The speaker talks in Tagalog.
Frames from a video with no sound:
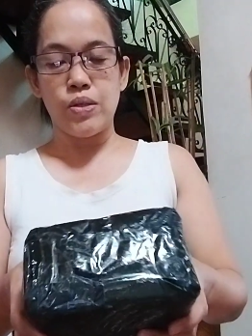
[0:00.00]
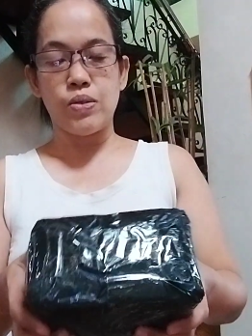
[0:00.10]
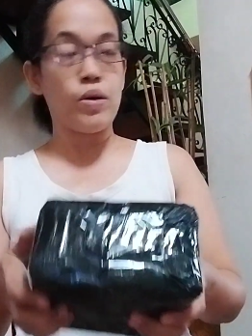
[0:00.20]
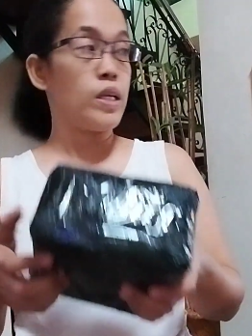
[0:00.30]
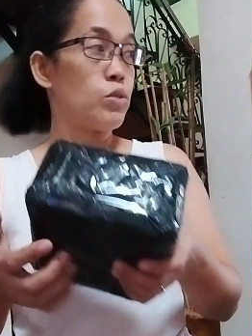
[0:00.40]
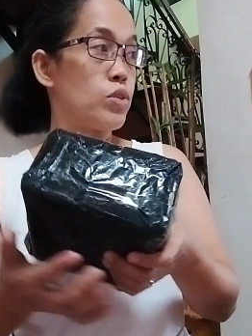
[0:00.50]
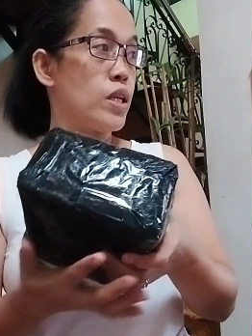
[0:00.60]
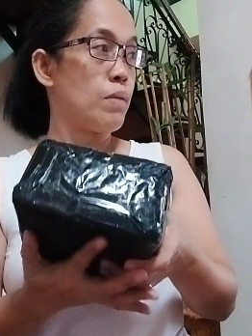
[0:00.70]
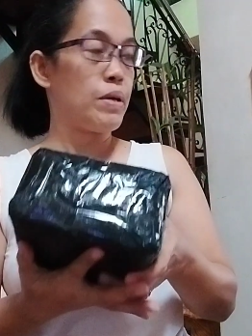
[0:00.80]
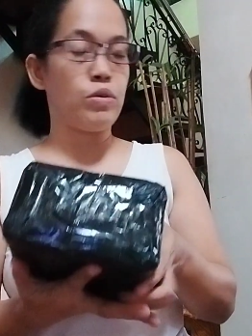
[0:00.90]
So, ganito
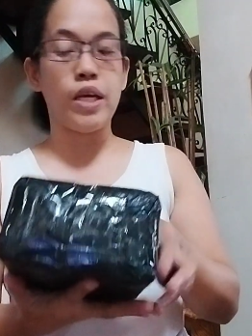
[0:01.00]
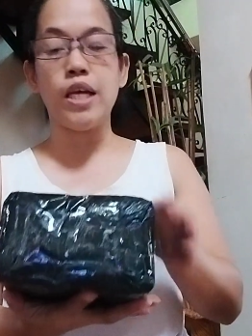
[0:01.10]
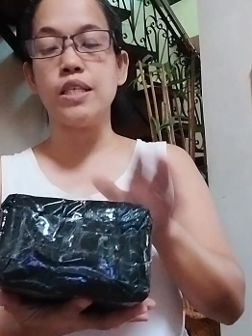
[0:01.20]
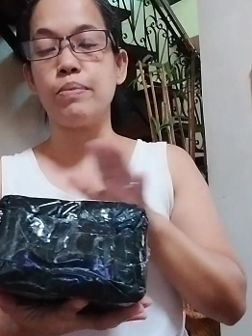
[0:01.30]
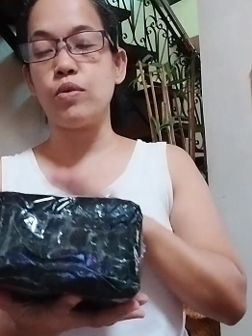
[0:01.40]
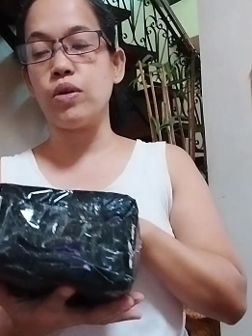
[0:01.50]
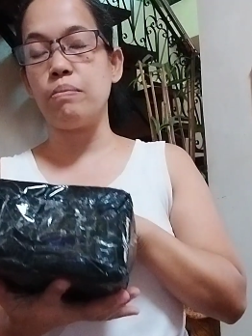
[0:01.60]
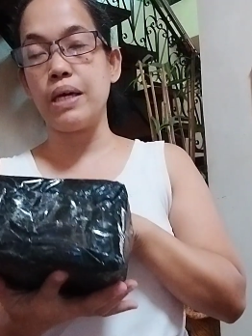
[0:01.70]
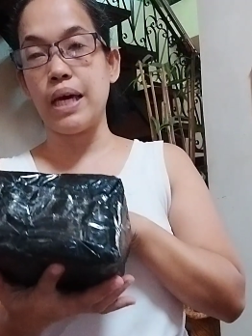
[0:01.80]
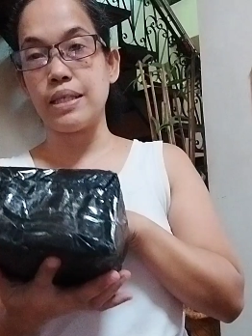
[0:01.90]
din naman yung naisip kong
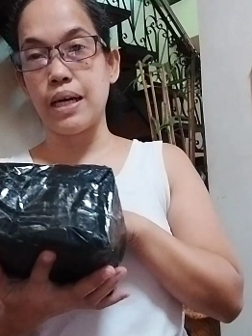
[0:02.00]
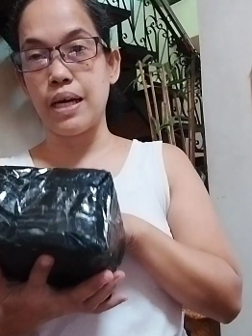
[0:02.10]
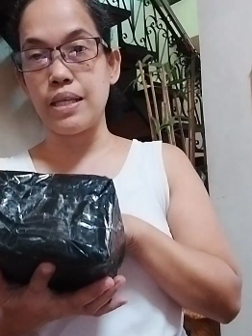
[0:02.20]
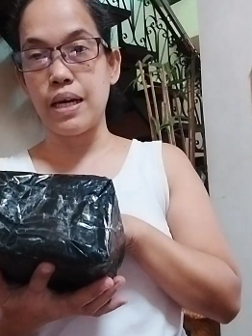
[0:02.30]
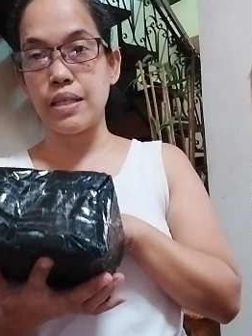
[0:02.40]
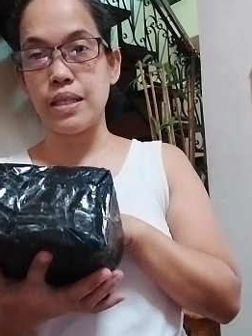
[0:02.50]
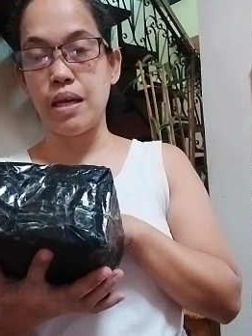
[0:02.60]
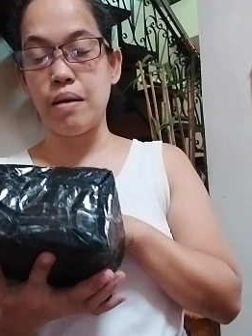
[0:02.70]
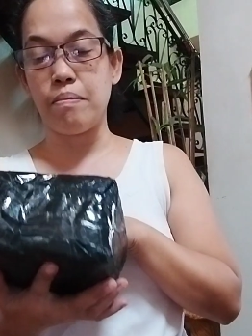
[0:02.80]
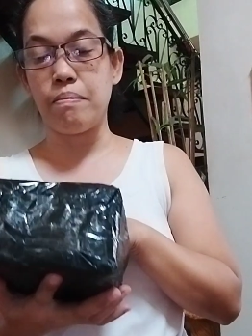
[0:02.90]
ibigay sa kanya
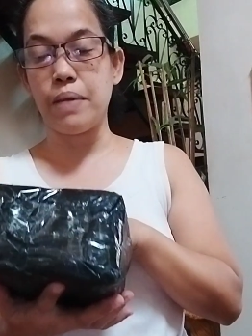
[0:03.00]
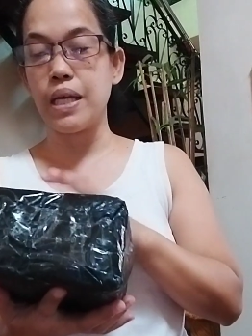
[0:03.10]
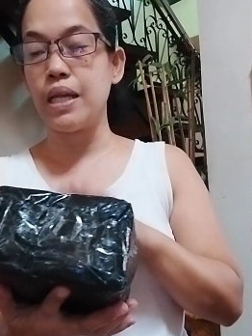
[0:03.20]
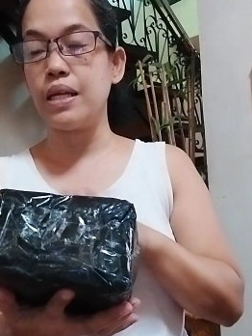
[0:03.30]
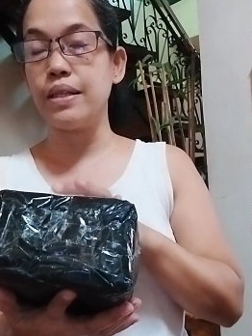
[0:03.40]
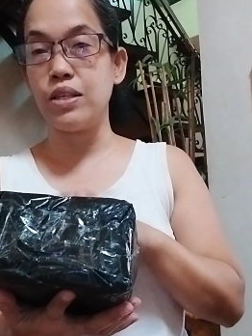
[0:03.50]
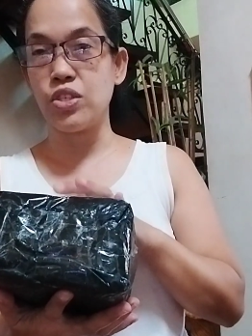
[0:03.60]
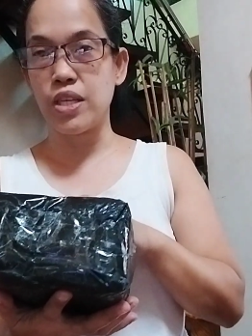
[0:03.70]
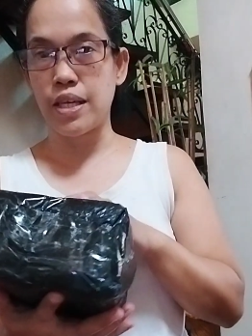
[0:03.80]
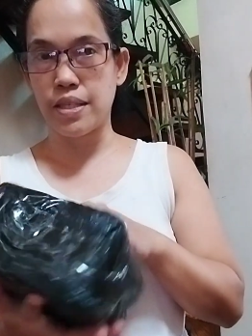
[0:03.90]
kasi mahilig
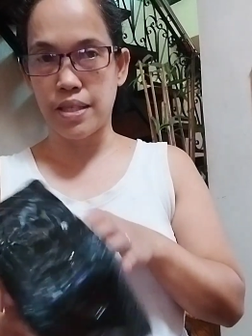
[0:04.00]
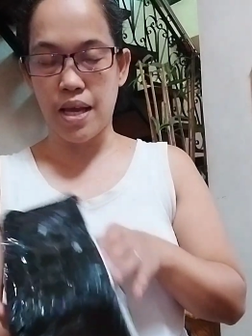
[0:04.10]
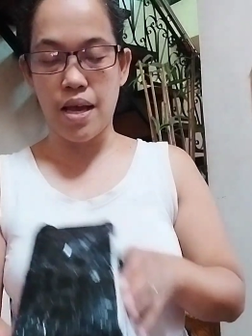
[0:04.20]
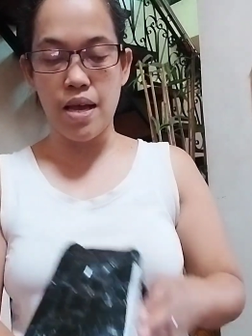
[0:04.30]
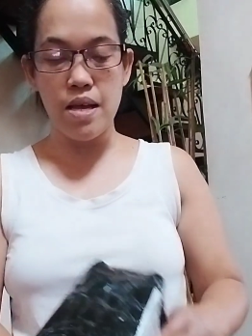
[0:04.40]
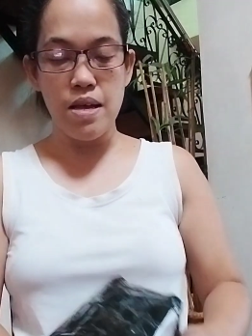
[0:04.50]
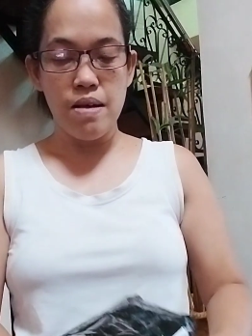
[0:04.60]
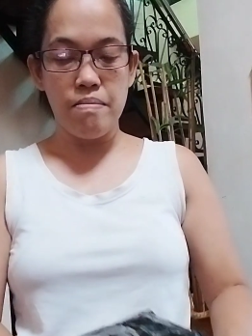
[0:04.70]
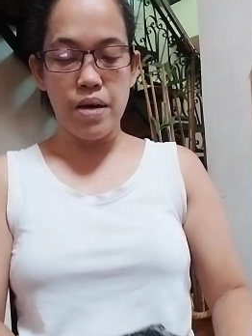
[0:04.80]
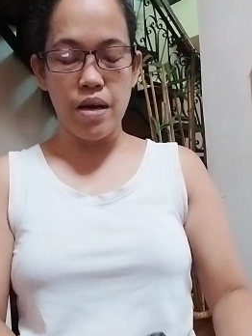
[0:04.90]
din siya sa
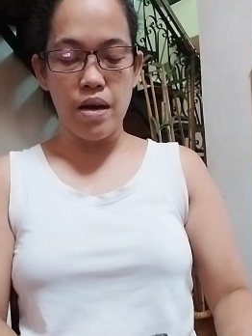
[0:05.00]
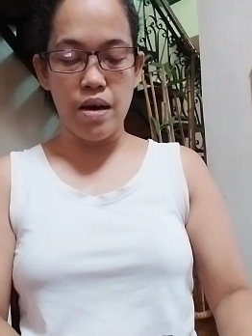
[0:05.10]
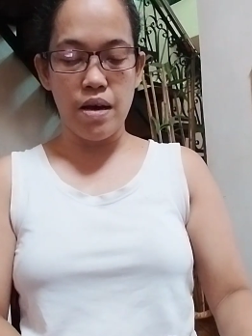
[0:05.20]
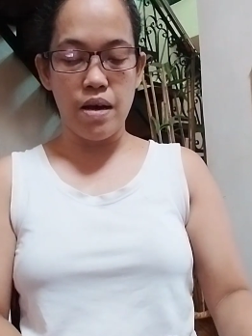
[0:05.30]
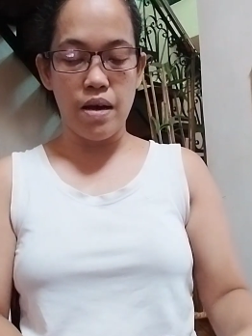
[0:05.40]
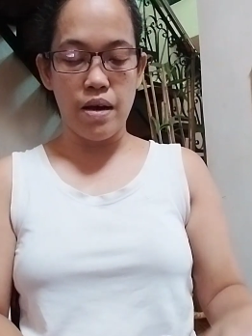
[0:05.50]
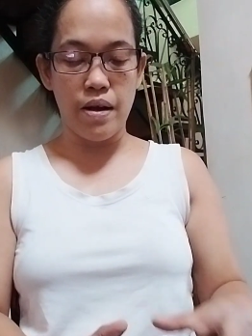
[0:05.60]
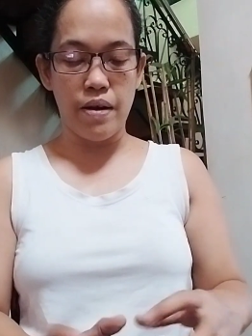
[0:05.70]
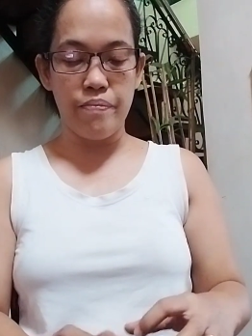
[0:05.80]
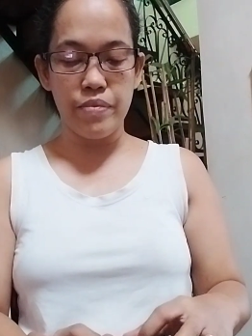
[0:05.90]
mga
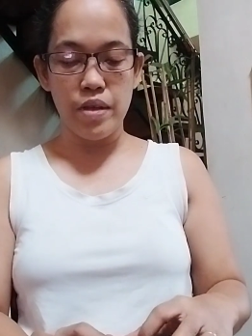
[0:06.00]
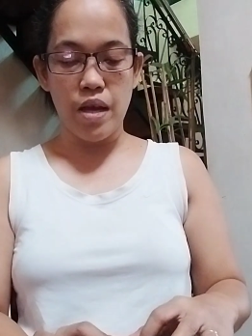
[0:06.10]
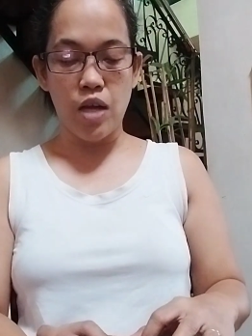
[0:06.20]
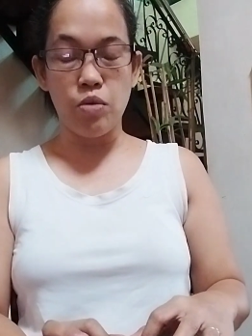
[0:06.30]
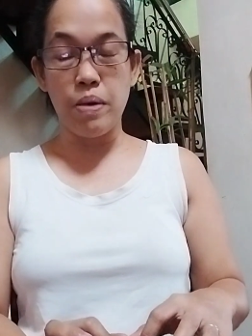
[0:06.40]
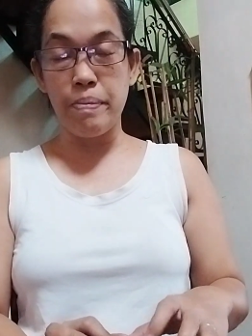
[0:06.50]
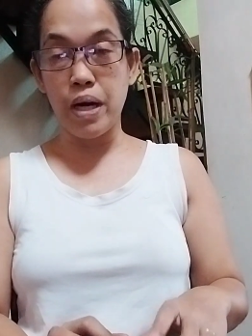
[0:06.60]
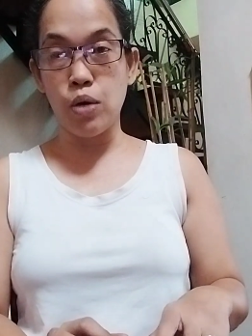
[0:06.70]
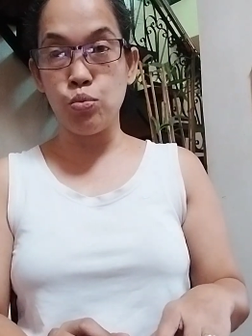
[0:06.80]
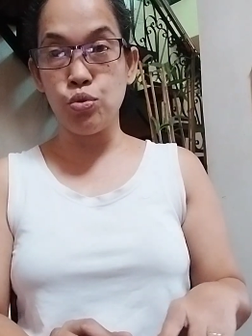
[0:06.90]
ano ba,
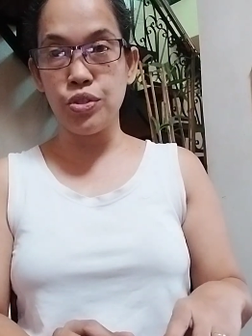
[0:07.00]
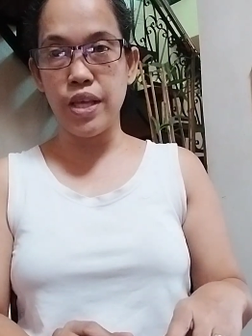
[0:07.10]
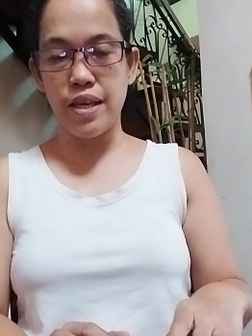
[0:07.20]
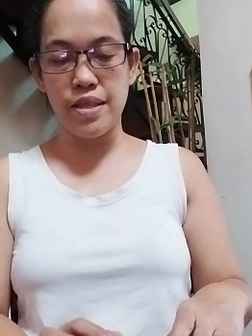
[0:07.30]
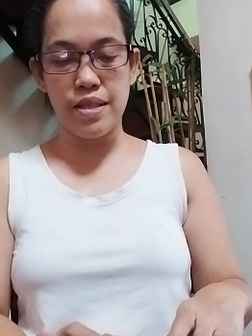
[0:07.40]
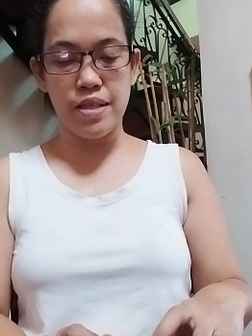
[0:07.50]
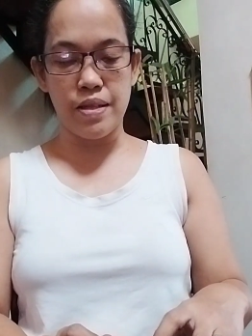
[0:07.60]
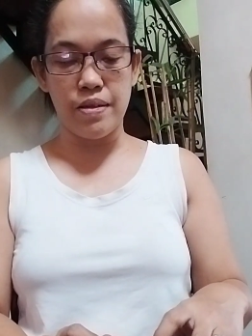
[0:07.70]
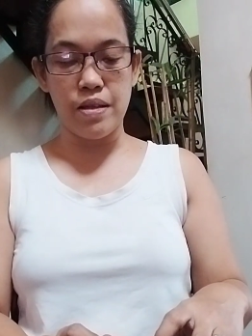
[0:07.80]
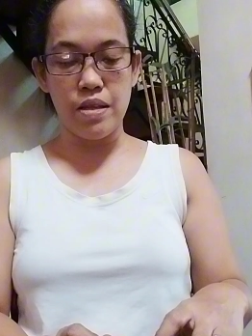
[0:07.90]
mga wooden
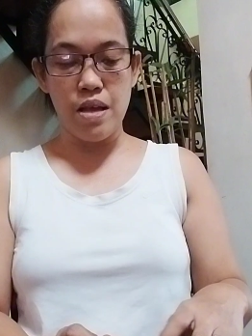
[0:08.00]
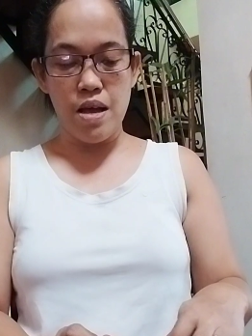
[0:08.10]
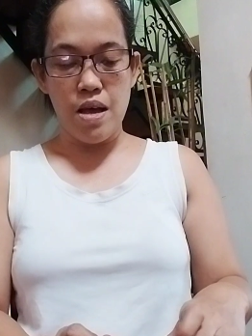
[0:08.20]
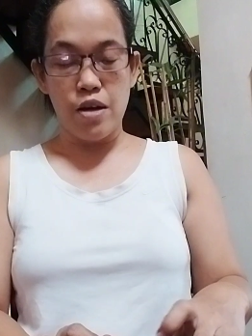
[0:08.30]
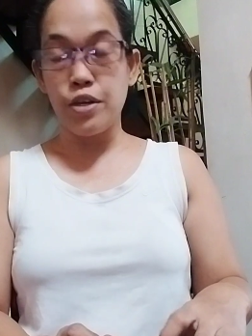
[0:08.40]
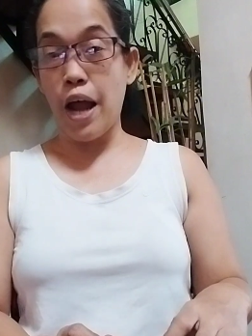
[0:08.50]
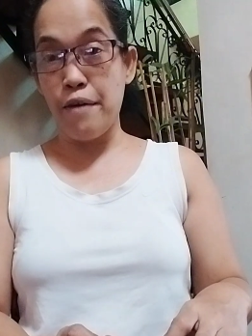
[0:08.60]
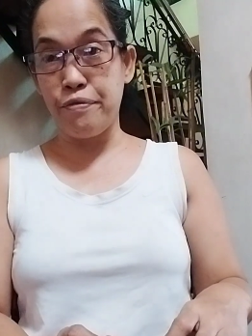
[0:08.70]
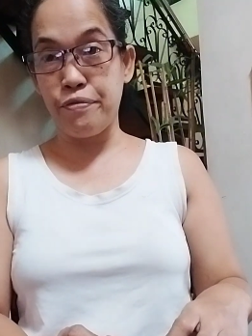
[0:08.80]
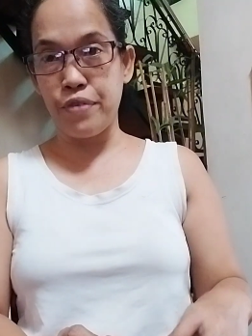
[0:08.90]

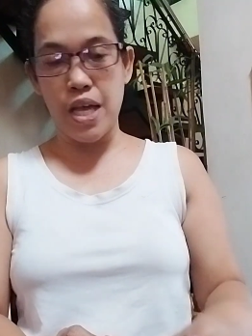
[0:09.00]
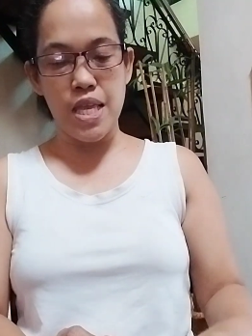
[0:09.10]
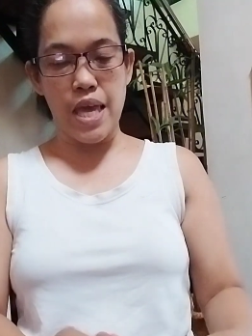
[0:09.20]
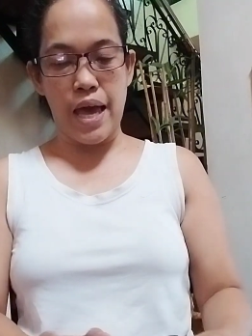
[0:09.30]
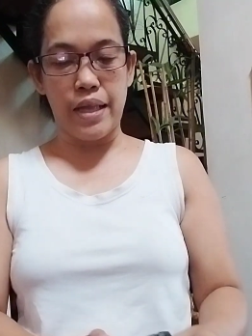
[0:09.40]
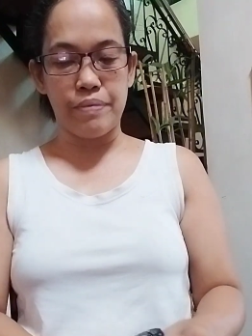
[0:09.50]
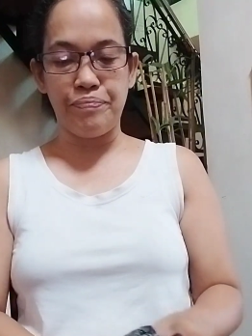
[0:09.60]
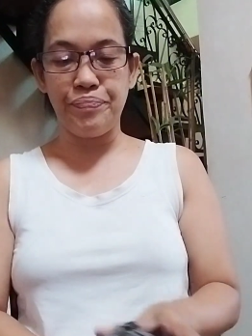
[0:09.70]
craft, ganyan.